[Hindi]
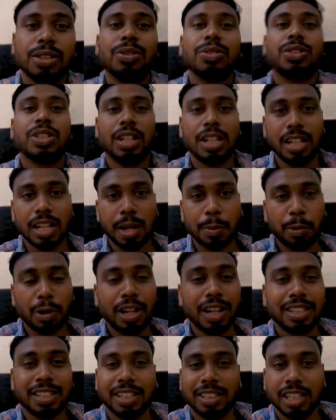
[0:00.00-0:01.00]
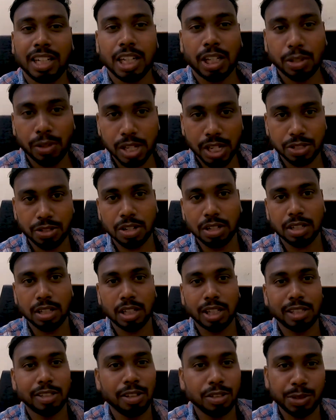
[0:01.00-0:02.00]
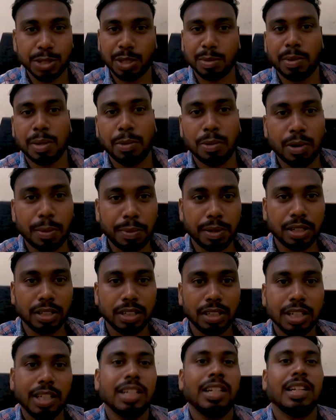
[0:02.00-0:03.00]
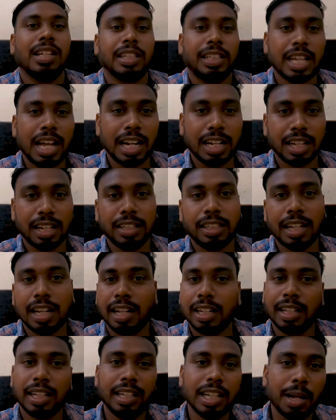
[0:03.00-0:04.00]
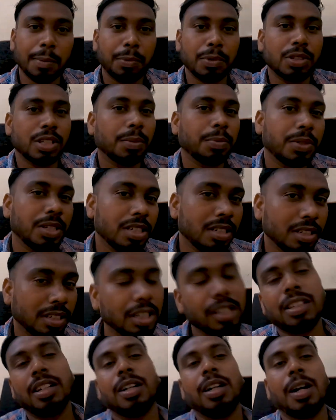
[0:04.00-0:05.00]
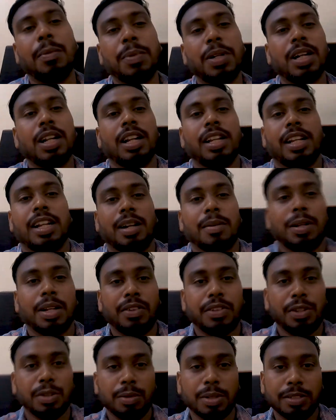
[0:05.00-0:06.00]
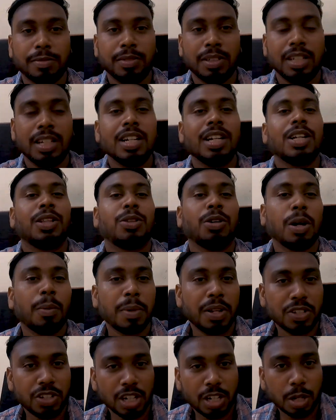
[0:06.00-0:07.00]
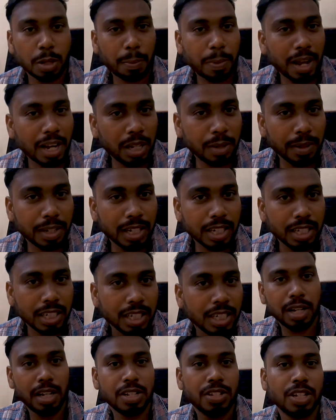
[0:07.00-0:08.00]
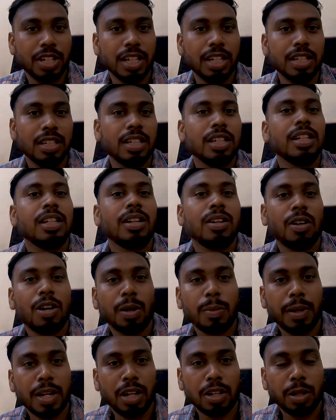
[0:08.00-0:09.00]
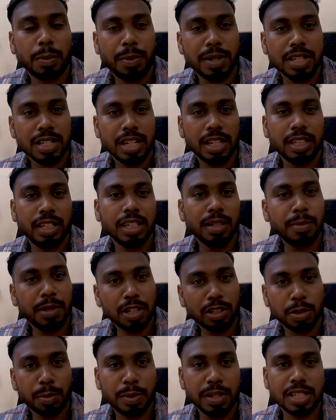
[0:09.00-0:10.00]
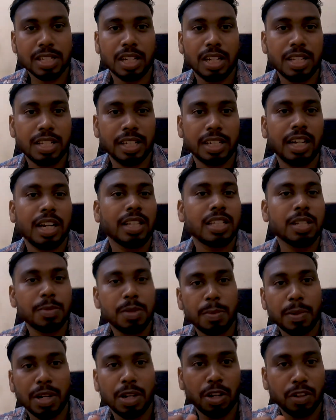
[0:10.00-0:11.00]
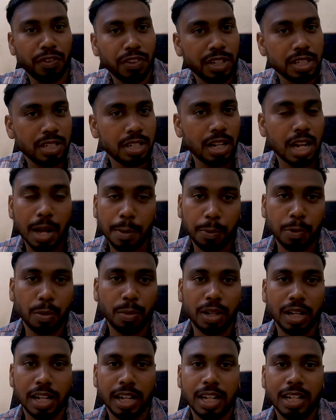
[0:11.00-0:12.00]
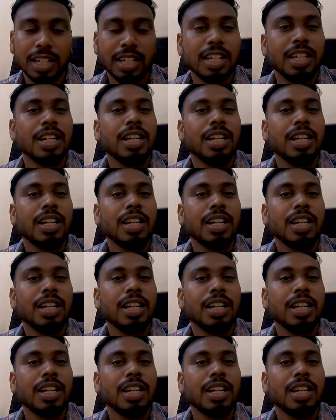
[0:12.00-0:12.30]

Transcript: तो चलिए आपको लेकर चलते हैं गढ़लिया चौक गढ़लिया चौक में हम लोग वहाँ पर क्या करेंगे क्या नहीं करेंगे आपको सब चीज़ अपडेट रहिएगा मेरे वीडियो में तो आप मेरे चैनल पर पहली बार है कर लीजिएगा और बेल आइकन प्रेस नहीं किया है बेल आइकन प्रेस कर लीजिएगा सबसे पहले नोटिफिकेशन आपको मिलेगा